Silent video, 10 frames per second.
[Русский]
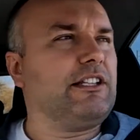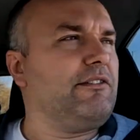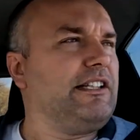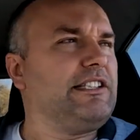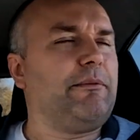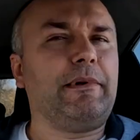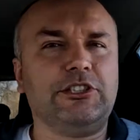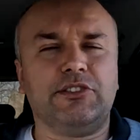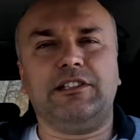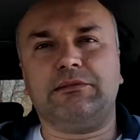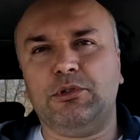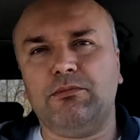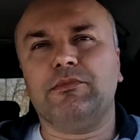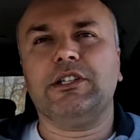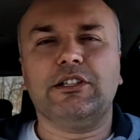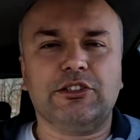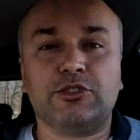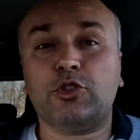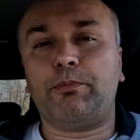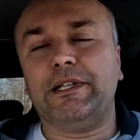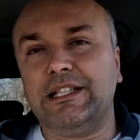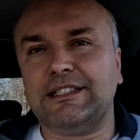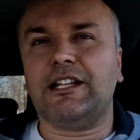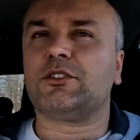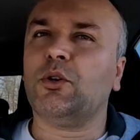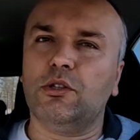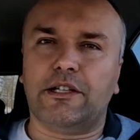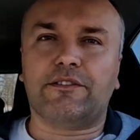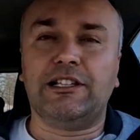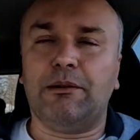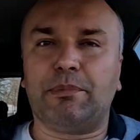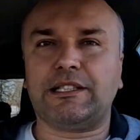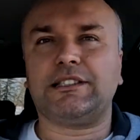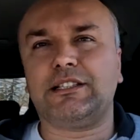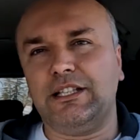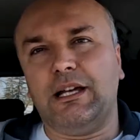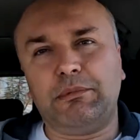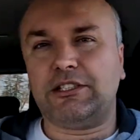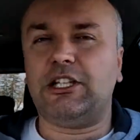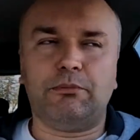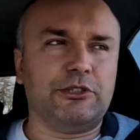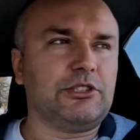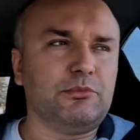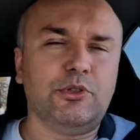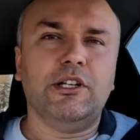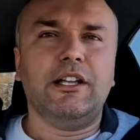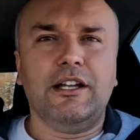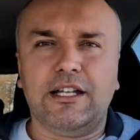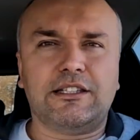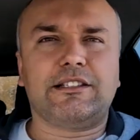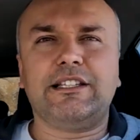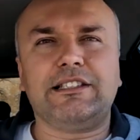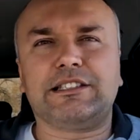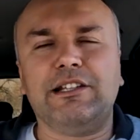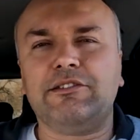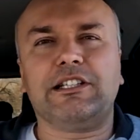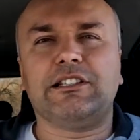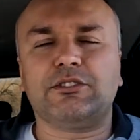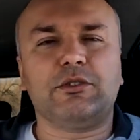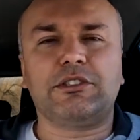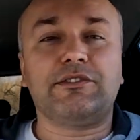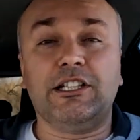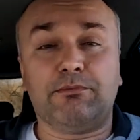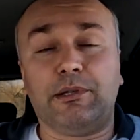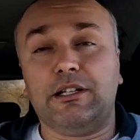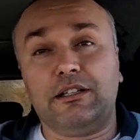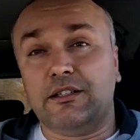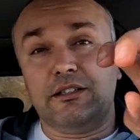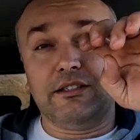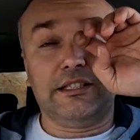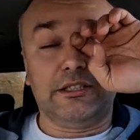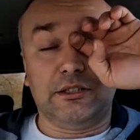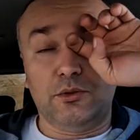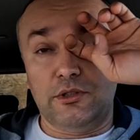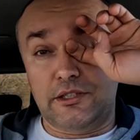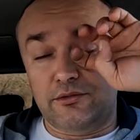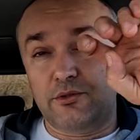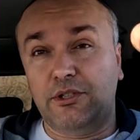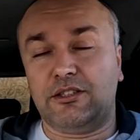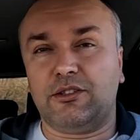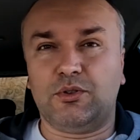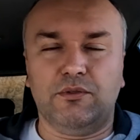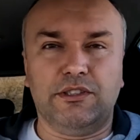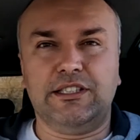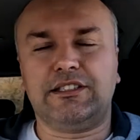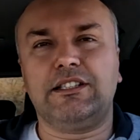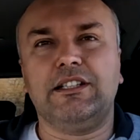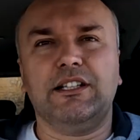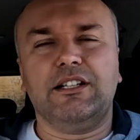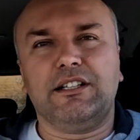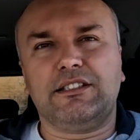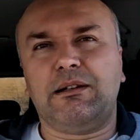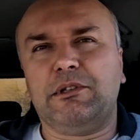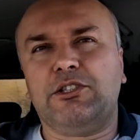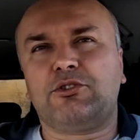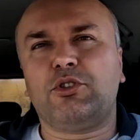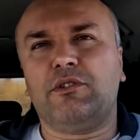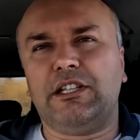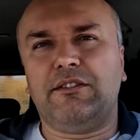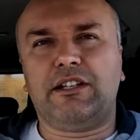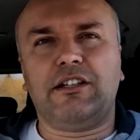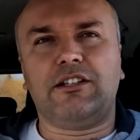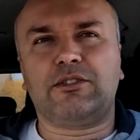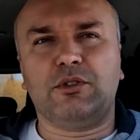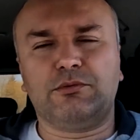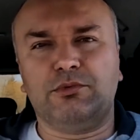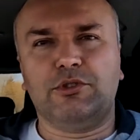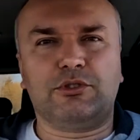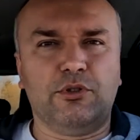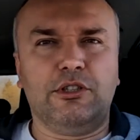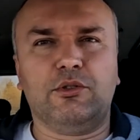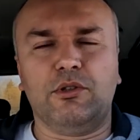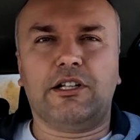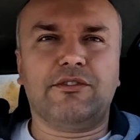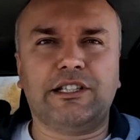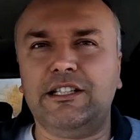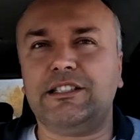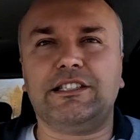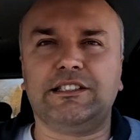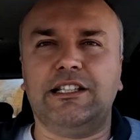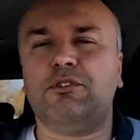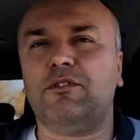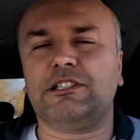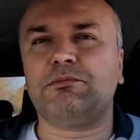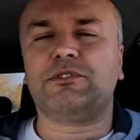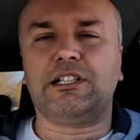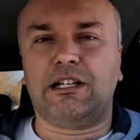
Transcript: давайте опять же возьмем 150 долларов для простоты. Объясняю почему. Это, здесь сливных насосов нет по 10 долларов. Ну нет такого. Здесь самый дешевый, наверное, насос будет стоить долларов 30, и за него возьмут